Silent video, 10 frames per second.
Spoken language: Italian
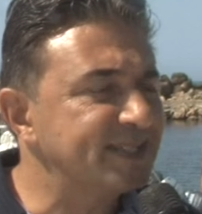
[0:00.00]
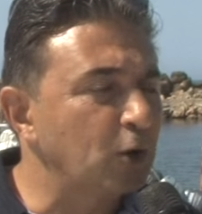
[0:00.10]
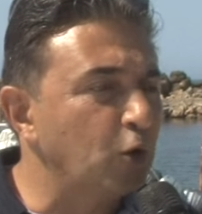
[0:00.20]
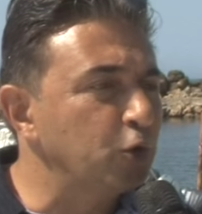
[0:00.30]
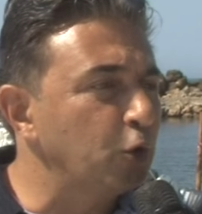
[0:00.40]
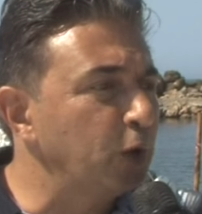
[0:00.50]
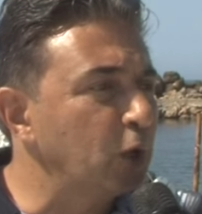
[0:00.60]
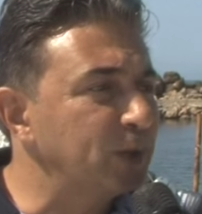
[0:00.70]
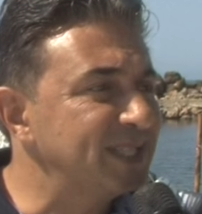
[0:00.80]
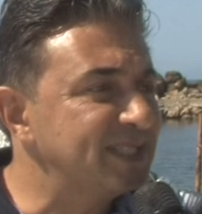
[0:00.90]
Il secondo
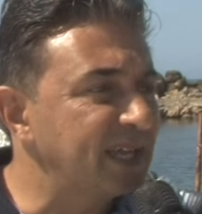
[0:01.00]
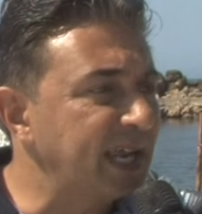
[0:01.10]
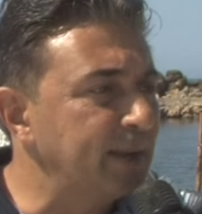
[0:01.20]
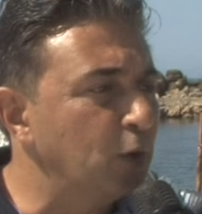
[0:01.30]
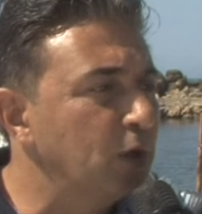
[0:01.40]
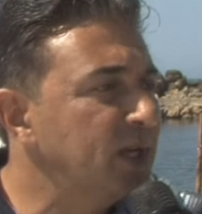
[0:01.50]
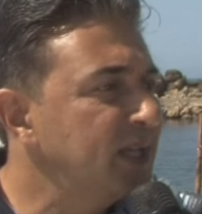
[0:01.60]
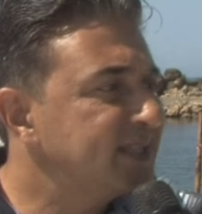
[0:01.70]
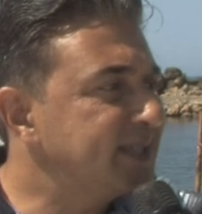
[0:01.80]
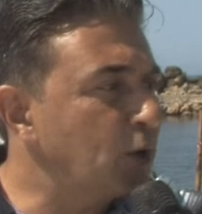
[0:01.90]
noi lo inizieremo,
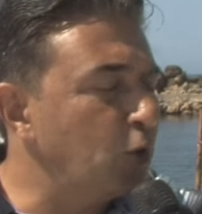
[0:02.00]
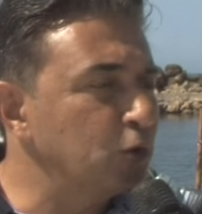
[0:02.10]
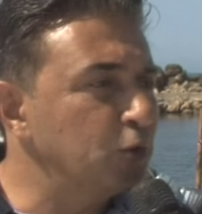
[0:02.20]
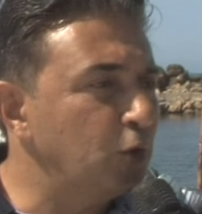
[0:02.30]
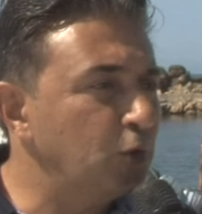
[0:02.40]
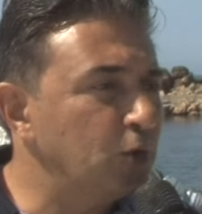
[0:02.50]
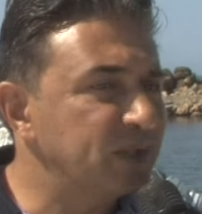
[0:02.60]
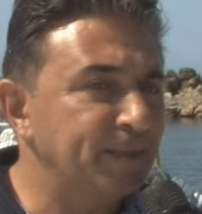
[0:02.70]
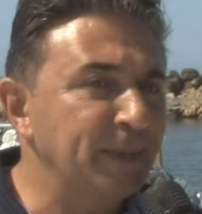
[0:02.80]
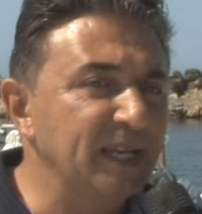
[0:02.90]

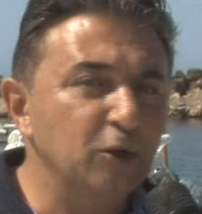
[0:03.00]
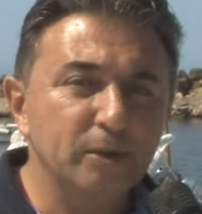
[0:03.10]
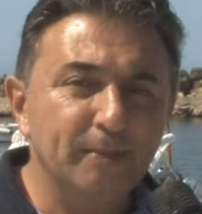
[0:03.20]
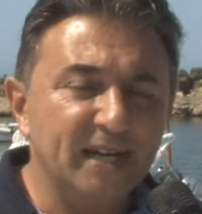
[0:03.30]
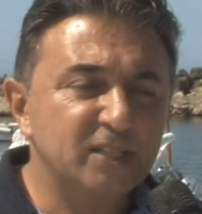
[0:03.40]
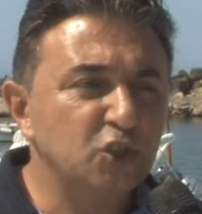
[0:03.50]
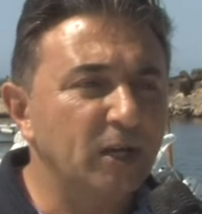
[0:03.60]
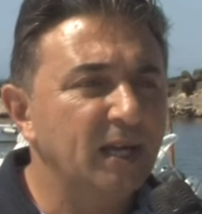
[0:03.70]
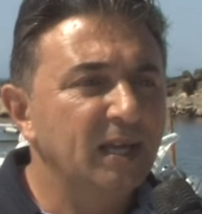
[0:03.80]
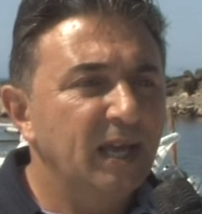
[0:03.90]
secondo tabellino di
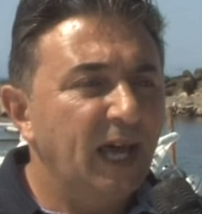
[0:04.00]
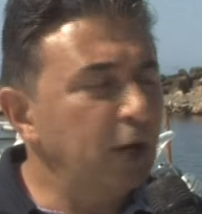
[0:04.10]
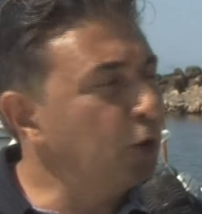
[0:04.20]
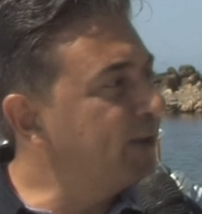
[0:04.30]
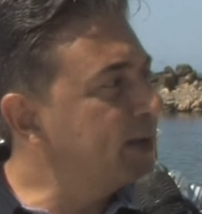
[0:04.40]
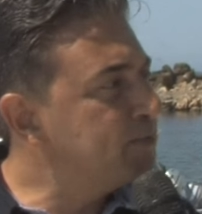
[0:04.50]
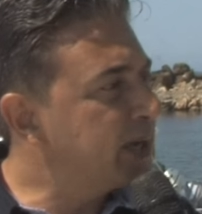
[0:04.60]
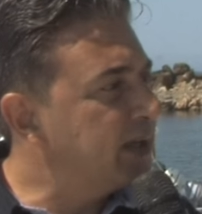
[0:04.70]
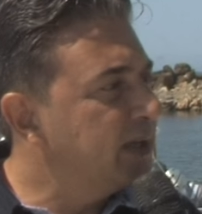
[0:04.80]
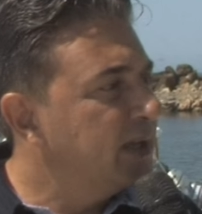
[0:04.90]
marcia, a
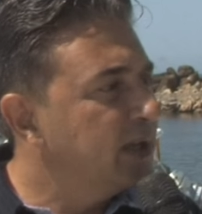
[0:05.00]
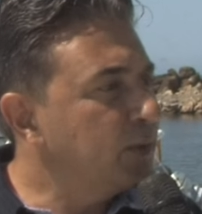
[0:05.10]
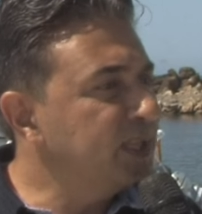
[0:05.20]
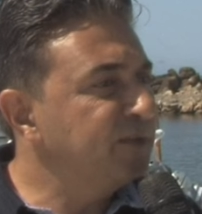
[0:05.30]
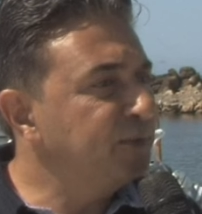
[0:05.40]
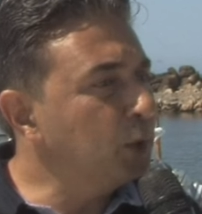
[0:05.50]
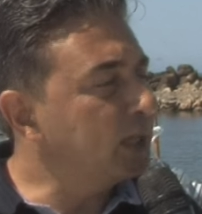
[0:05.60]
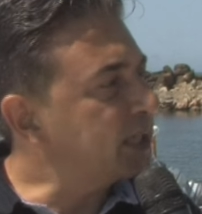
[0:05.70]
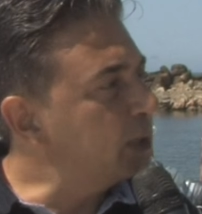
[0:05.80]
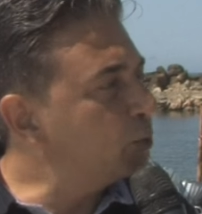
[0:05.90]
novembre, quindi
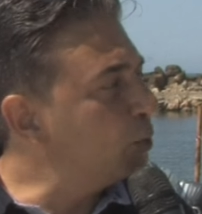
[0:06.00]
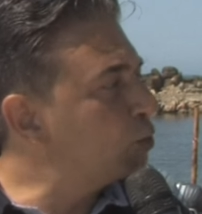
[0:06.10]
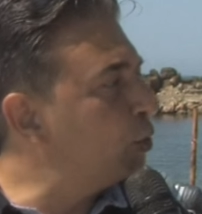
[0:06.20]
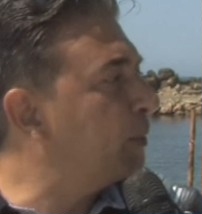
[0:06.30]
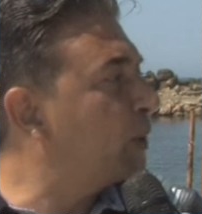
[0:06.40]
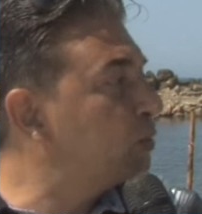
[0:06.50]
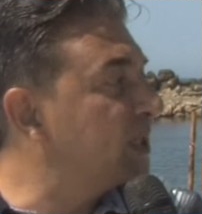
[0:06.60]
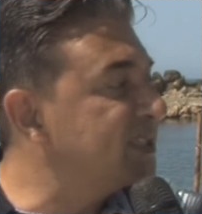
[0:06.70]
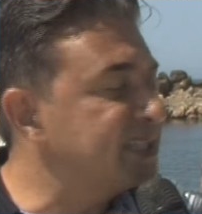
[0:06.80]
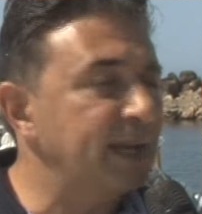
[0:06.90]
fino al 31 ottobre
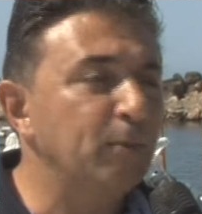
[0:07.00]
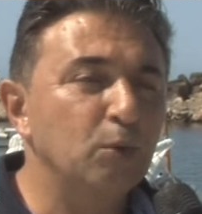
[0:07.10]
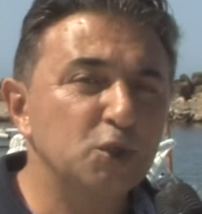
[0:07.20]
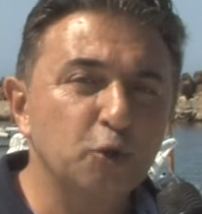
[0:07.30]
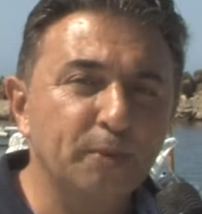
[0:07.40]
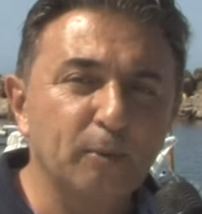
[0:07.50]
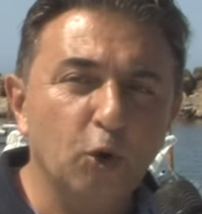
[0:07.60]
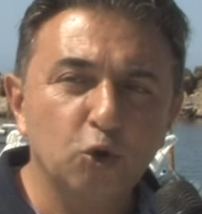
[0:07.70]
utilizzeremo questo primo